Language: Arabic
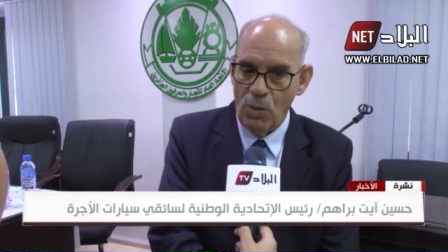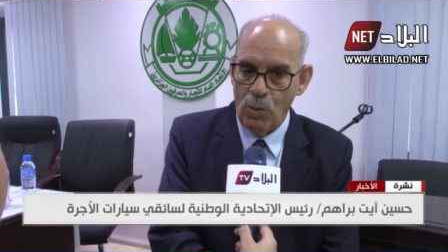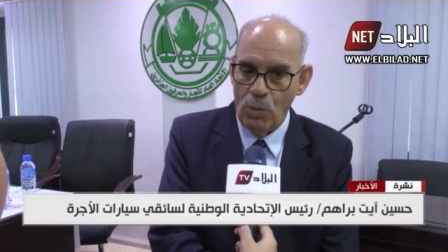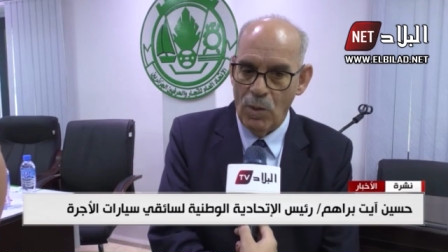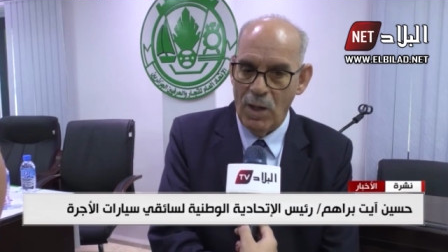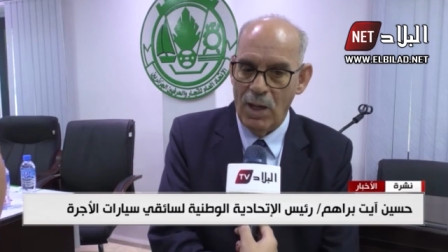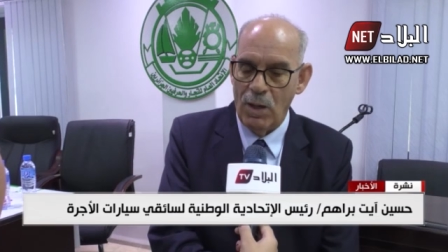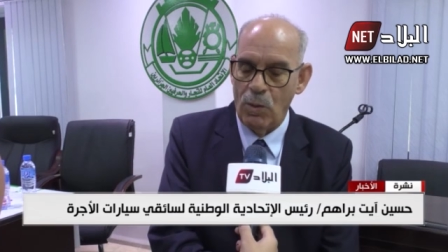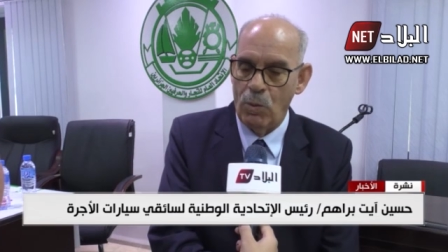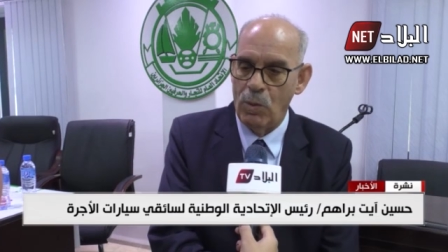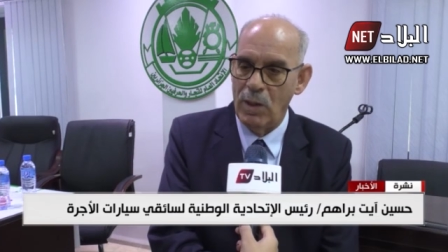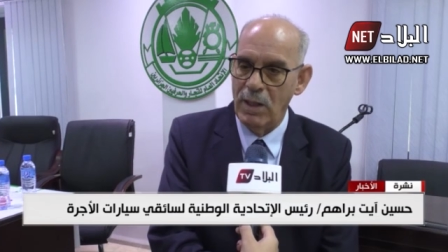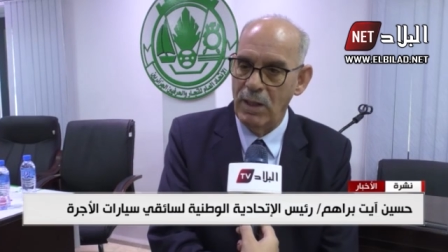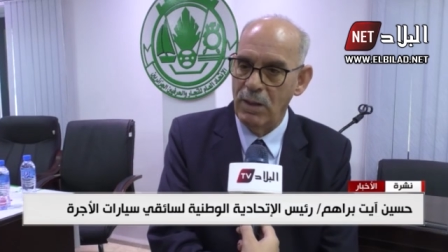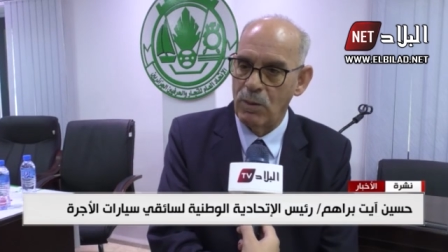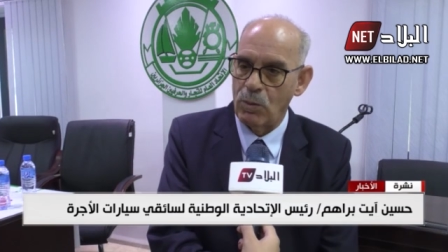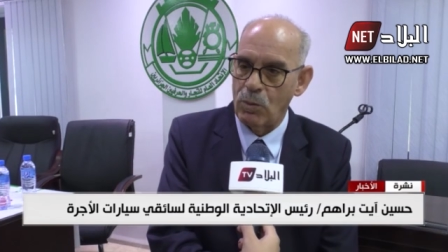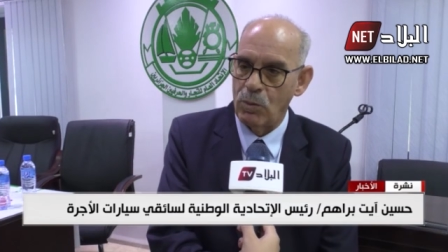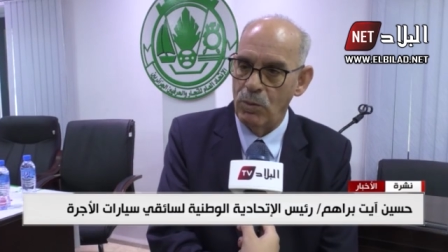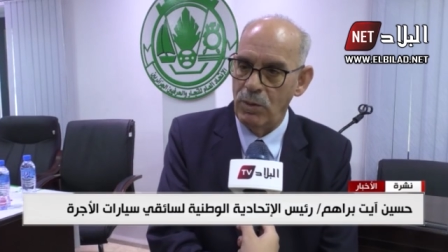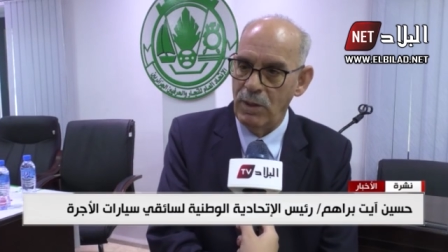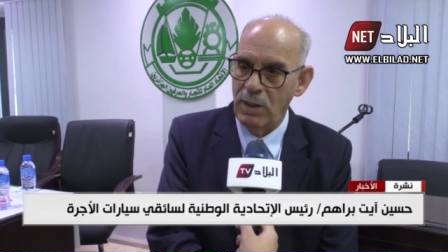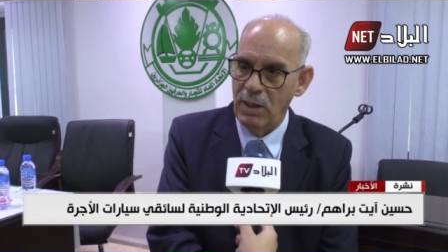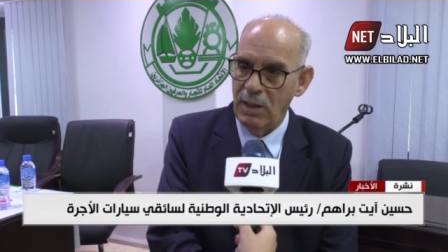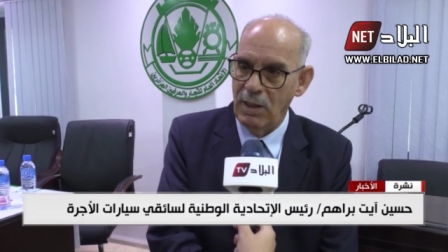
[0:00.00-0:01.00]
هو أولا
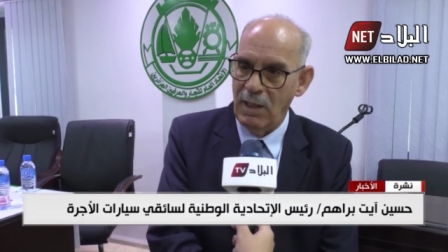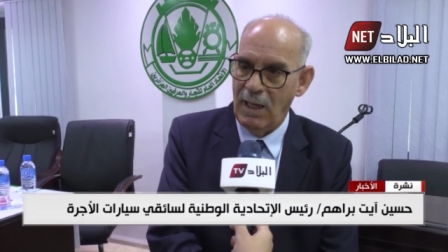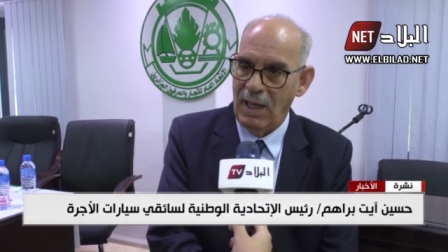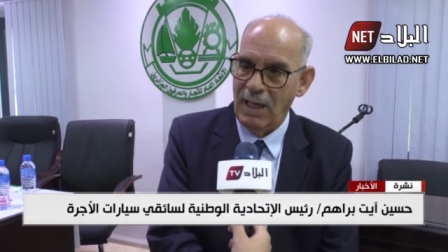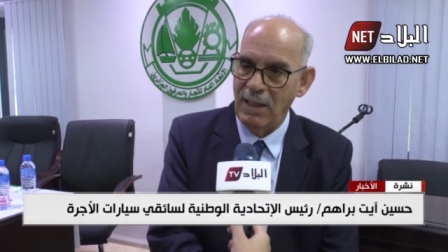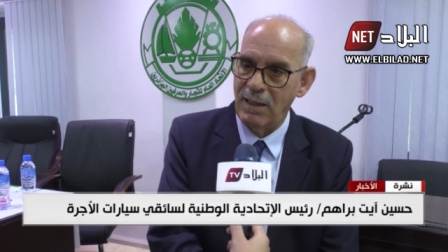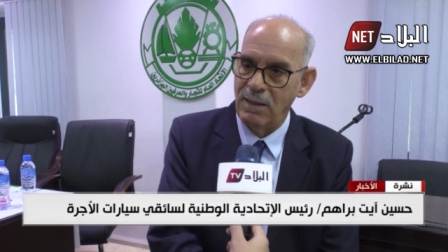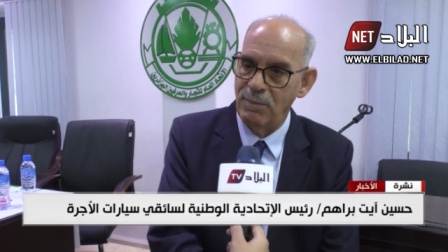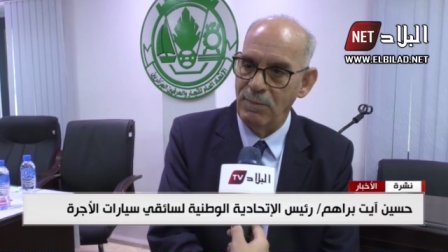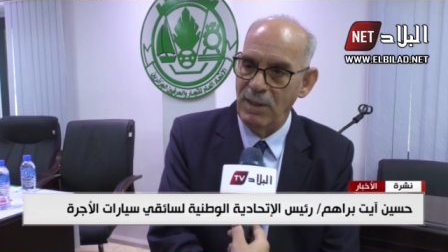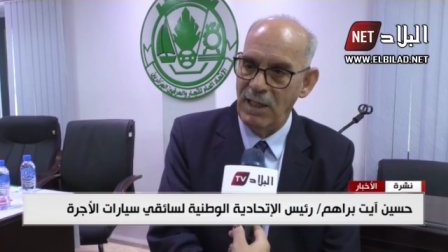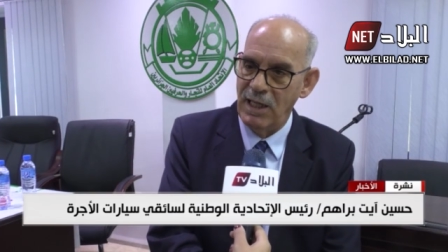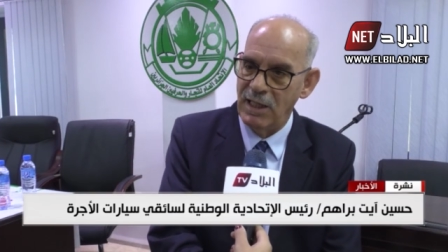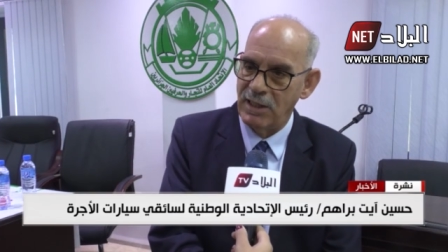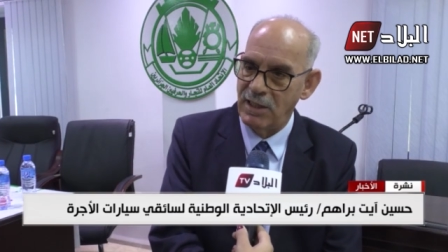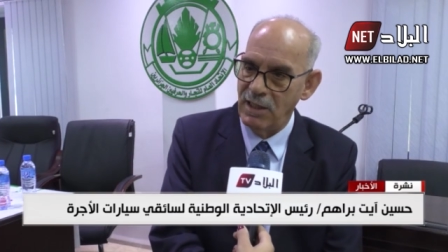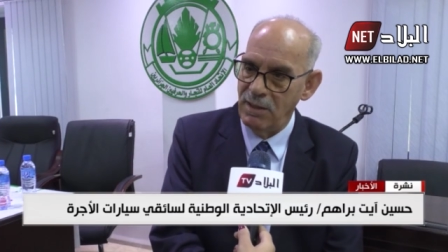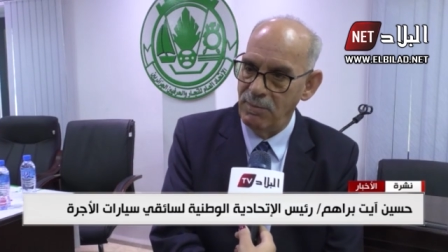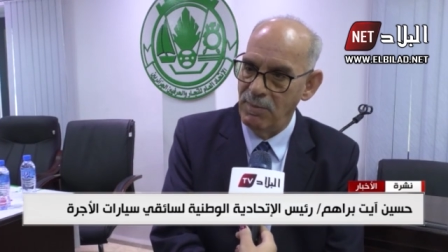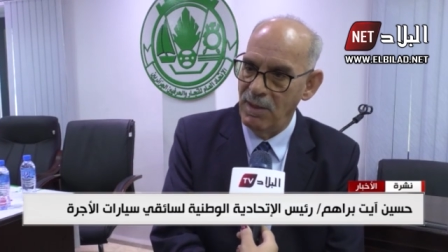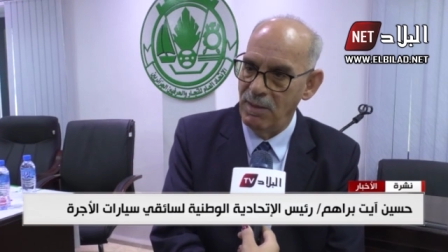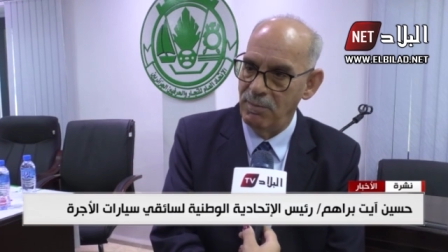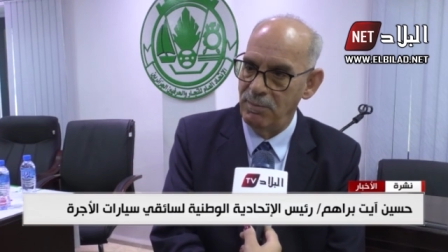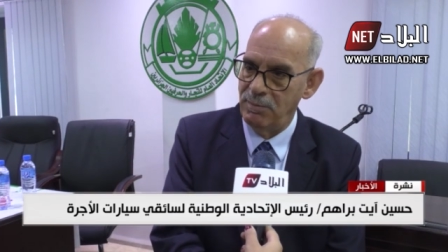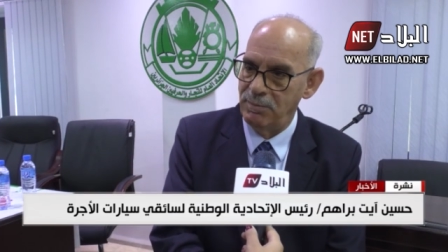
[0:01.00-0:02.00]
قلنا عدم
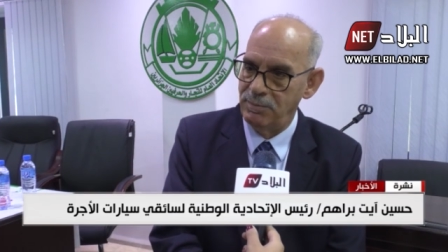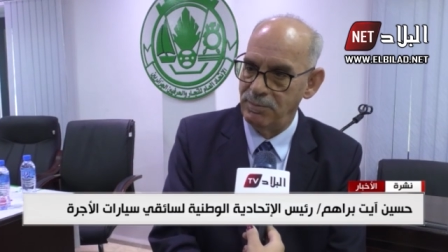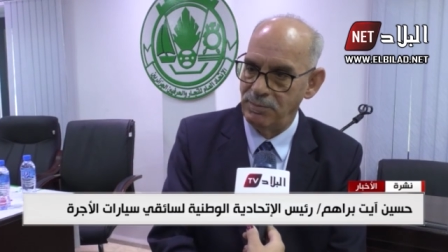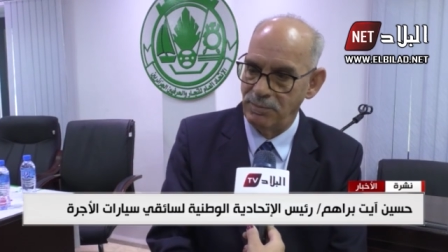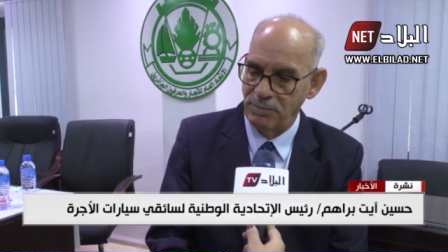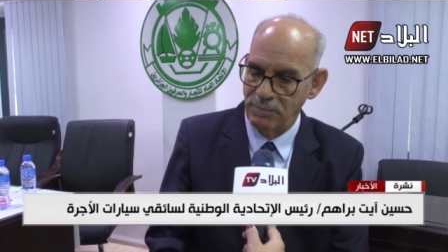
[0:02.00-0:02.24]
الاهتمام